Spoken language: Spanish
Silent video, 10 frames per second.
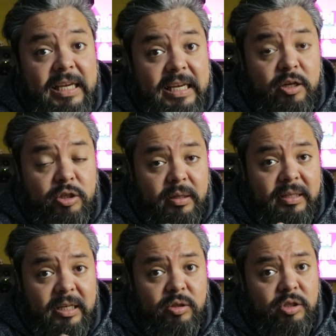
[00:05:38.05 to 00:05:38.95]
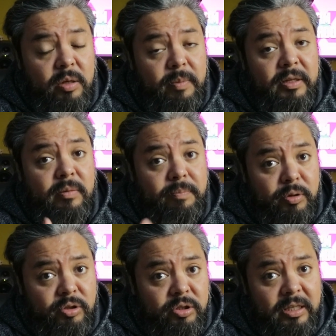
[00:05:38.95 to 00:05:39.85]
Y no solamente eso, sino poner un
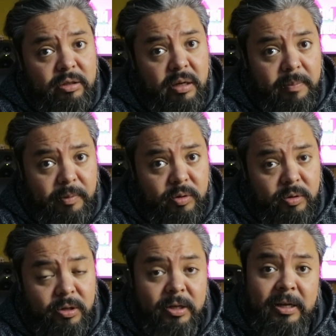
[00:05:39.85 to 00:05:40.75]
post dentro de poco